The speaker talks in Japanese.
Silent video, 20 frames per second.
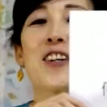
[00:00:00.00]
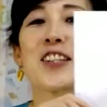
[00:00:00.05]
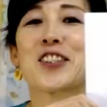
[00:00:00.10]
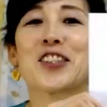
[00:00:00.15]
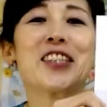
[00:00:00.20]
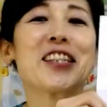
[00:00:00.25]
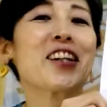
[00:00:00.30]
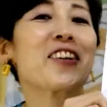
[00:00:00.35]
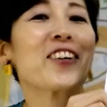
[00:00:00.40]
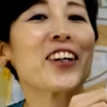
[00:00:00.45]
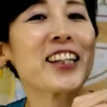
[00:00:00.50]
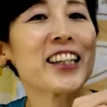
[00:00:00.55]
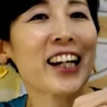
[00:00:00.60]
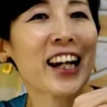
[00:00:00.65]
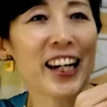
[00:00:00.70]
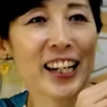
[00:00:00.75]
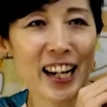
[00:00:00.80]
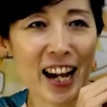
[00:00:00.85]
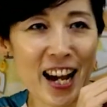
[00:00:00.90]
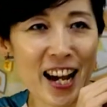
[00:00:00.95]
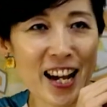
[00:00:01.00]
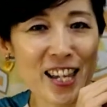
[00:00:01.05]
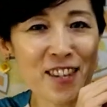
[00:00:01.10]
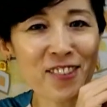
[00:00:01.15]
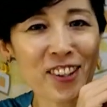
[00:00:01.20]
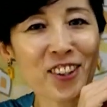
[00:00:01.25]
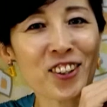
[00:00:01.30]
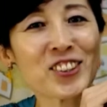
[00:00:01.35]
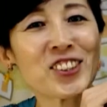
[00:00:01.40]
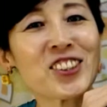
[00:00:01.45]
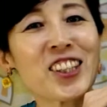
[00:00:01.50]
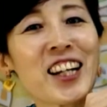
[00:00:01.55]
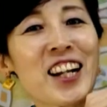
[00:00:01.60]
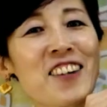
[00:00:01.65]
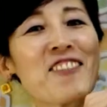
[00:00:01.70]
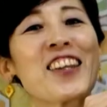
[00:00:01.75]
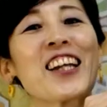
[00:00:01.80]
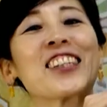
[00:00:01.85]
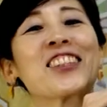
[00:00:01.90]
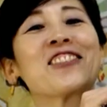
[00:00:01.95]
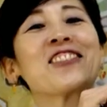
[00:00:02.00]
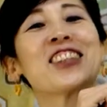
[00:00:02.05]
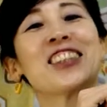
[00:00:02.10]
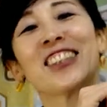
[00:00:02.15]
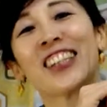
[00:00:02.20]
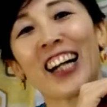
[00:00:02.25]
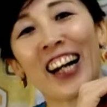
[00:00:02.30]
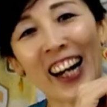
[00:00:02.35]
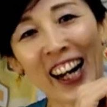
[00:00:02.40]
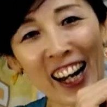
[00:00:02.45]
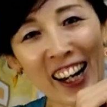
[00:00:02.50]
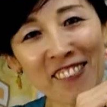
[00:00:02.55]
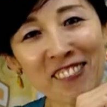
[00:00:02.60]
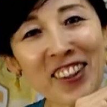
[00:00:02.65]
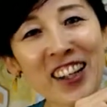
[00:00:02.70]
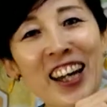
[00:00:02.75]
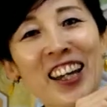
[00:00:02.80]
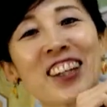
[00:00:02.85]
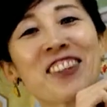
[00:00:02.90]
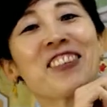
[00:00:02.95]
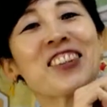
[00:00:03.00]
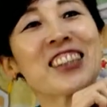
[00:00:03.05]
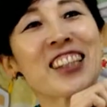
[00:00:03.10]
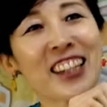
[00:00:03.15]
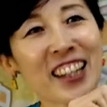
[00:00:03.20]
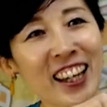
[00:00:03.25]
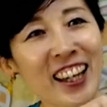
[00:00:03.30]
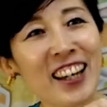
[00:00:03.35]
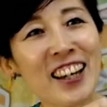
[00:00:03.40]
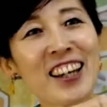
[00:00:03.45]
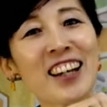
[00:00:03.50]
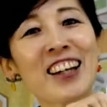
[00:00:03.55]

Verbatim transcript: はついてくれたかな。今途中から見た人もいるかな。もう一回いきますかね。